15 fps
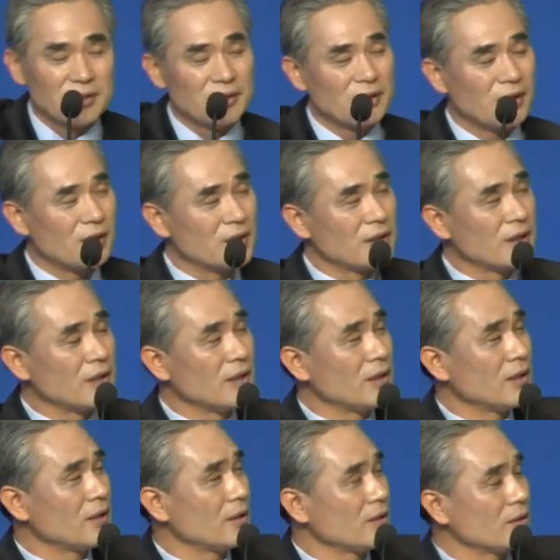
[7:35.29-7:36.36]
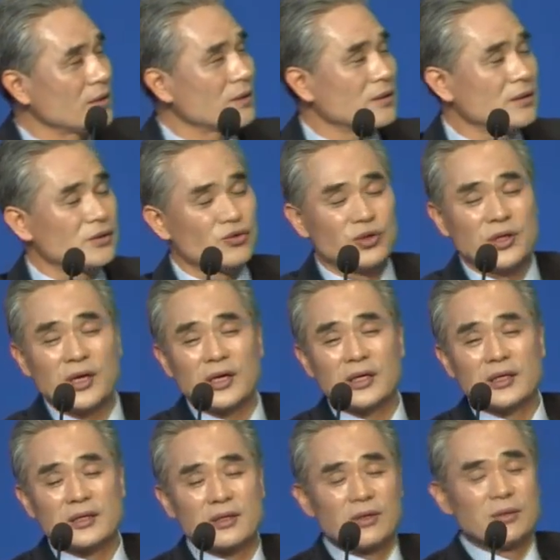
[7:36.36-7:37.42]
아니 그 뒤에
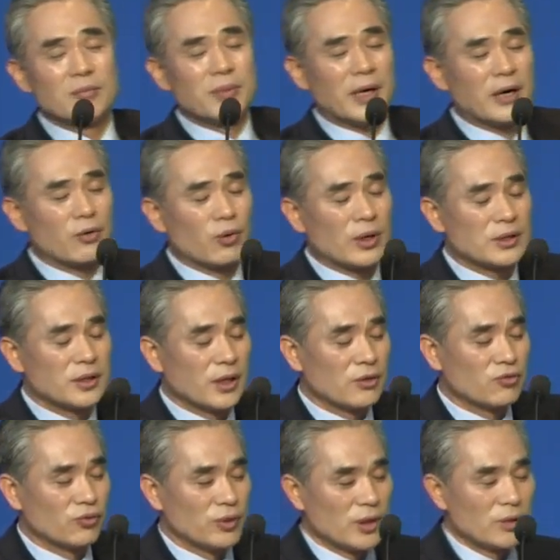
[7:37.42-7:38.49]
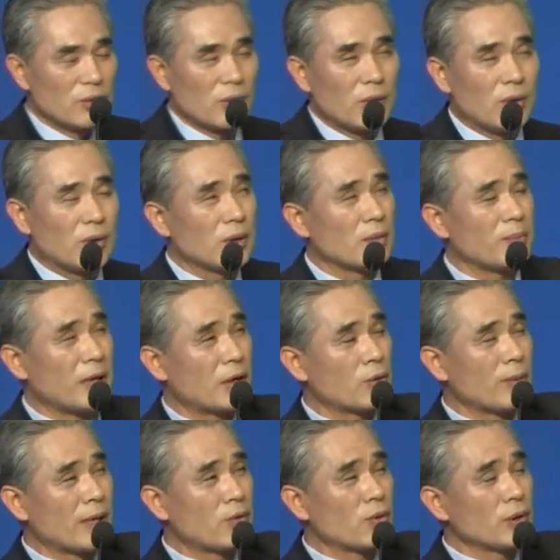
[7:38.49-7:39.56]
있던 바로와 그의 군대도
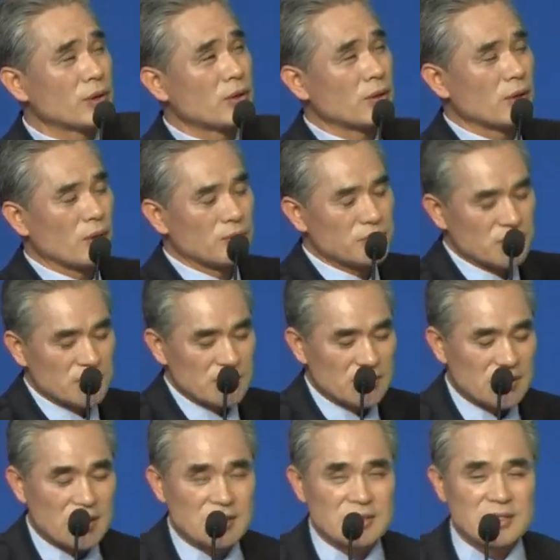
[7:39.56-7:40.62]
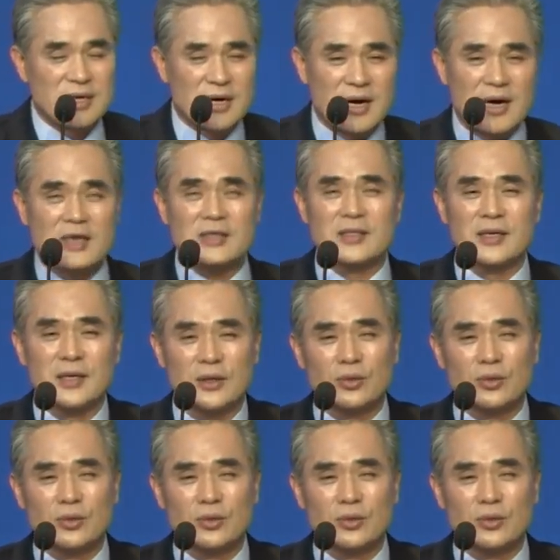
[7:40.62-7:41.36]
가로막고 있던 게 없어지니까 그냥